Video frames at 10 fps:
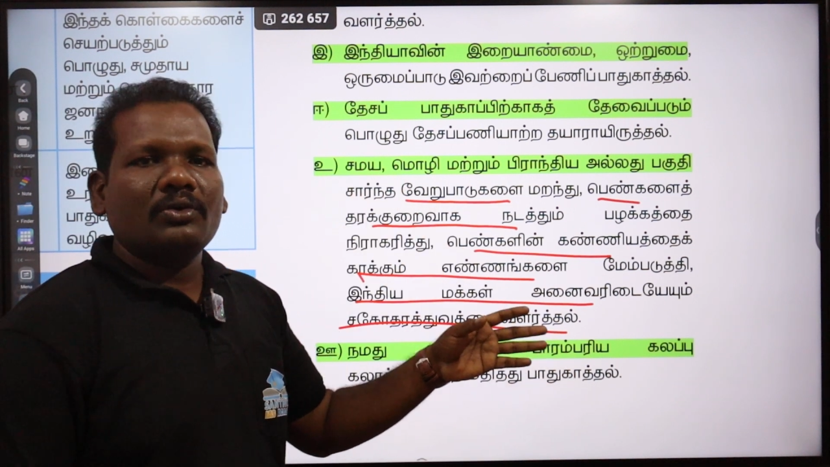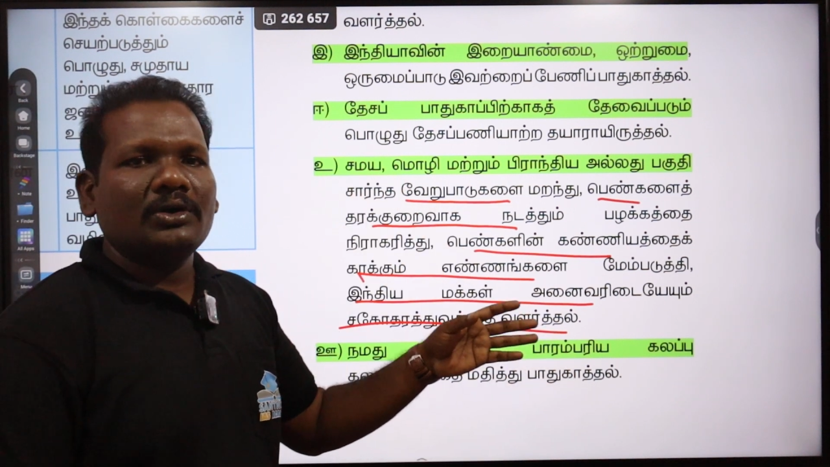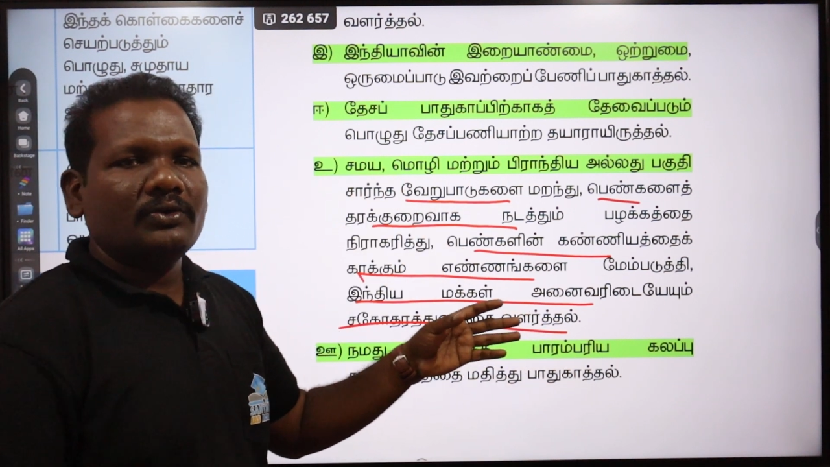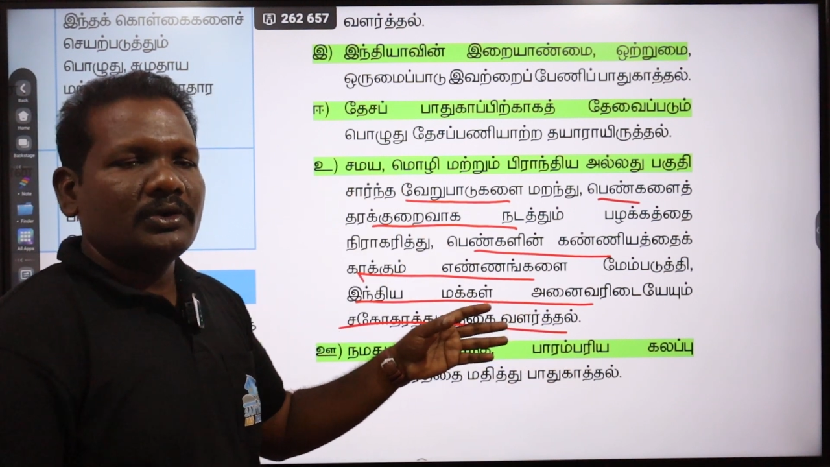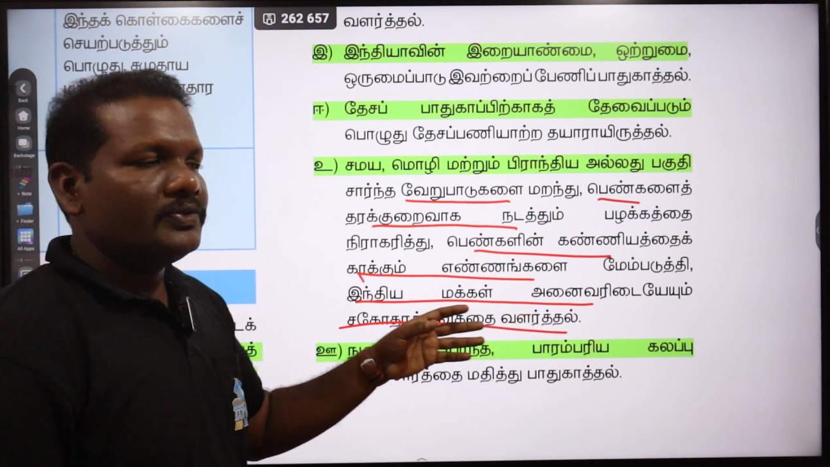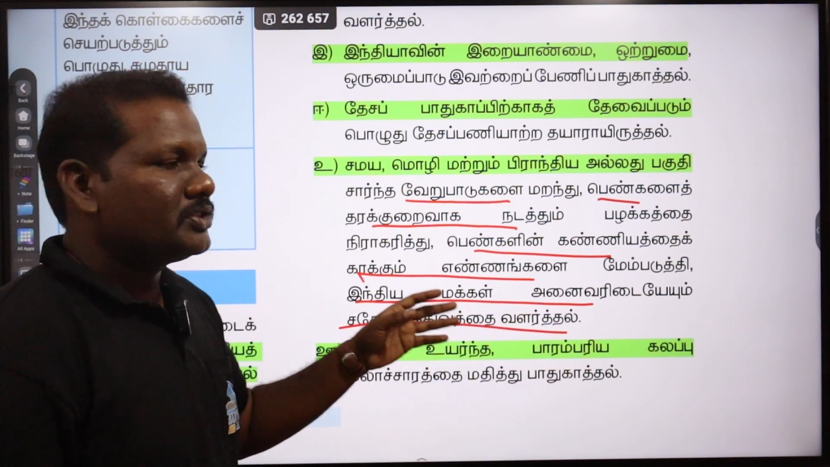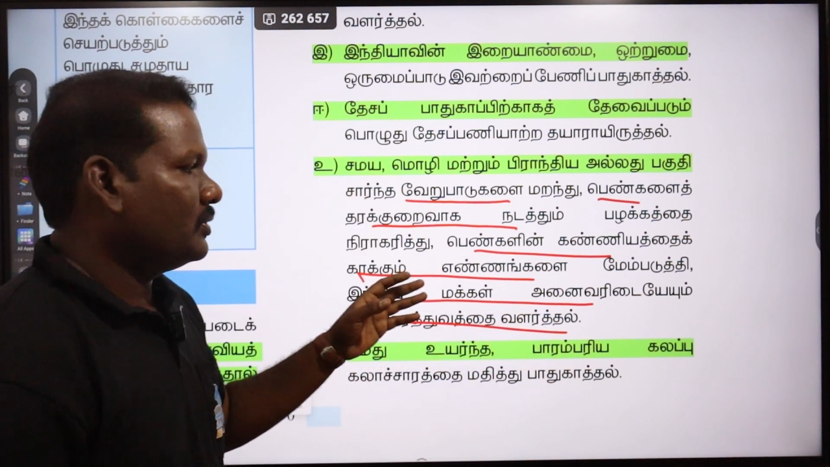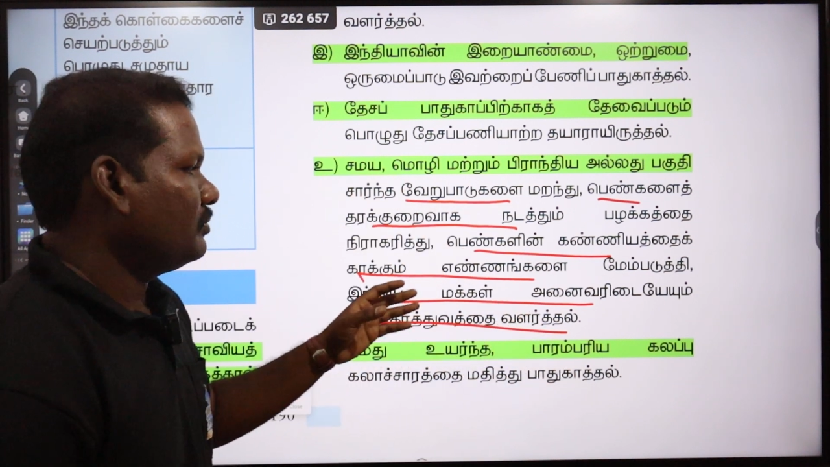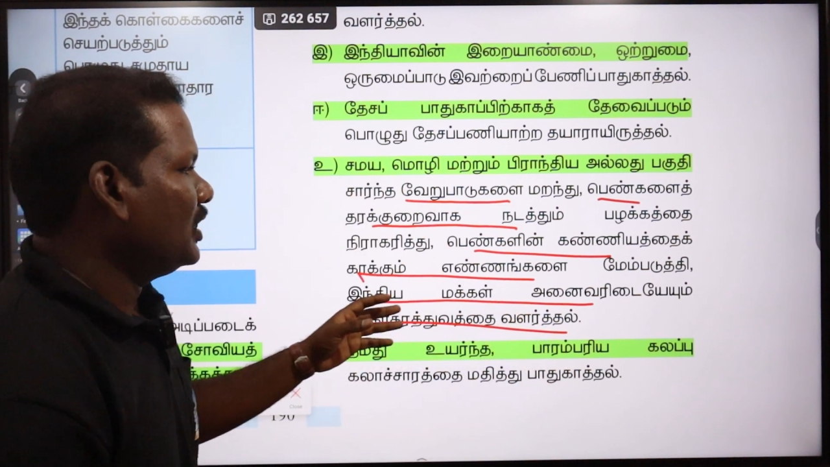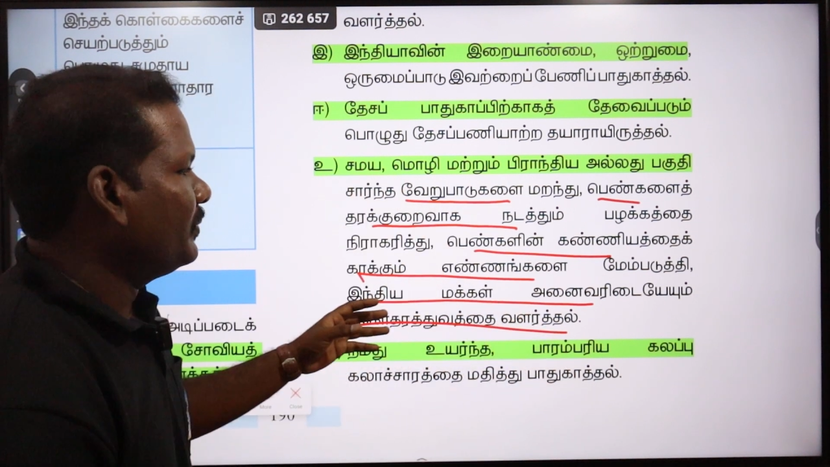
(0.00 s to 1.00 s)
கொண்ட ஒரு
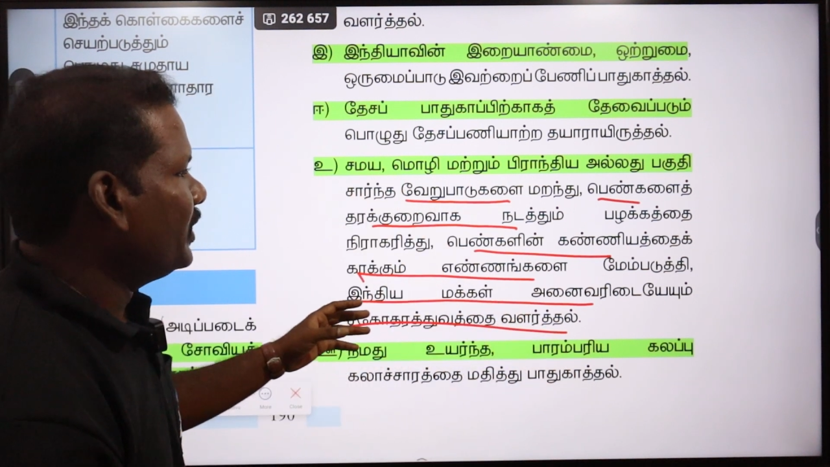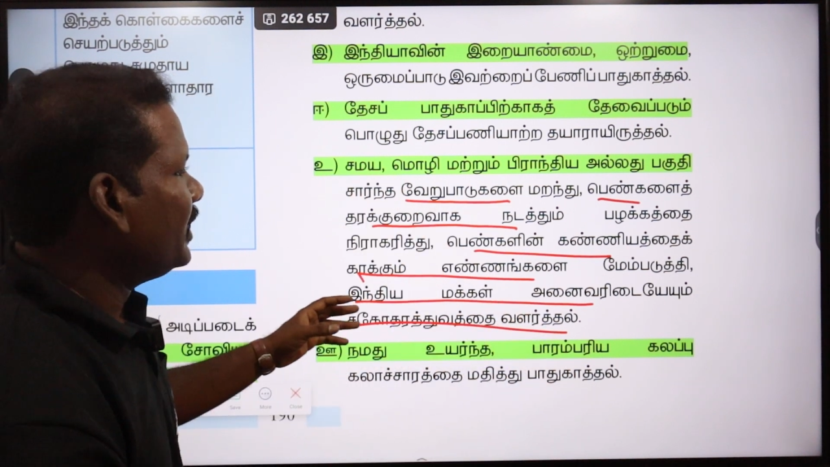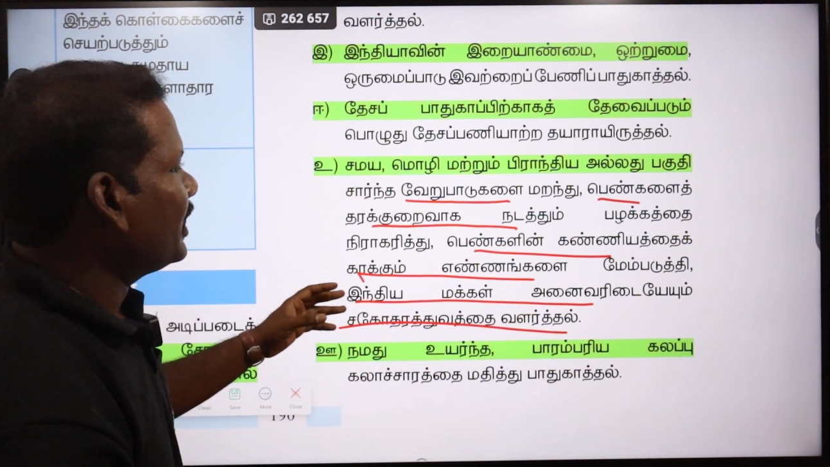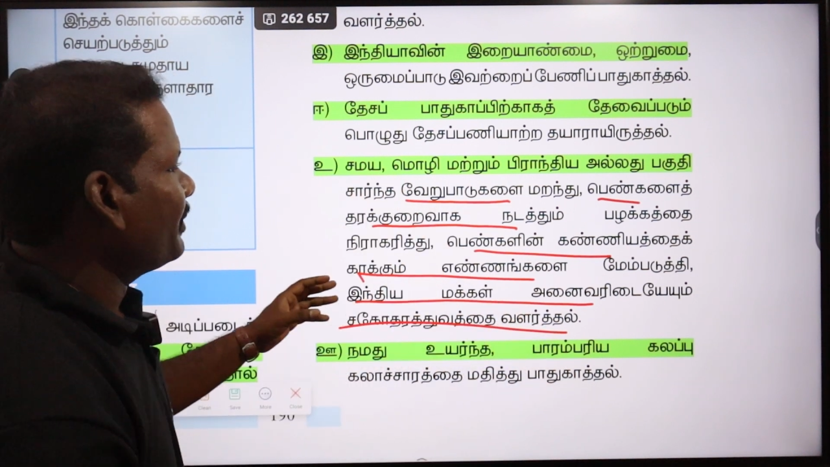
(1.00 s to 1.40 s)
விஷயம் அடிப்படை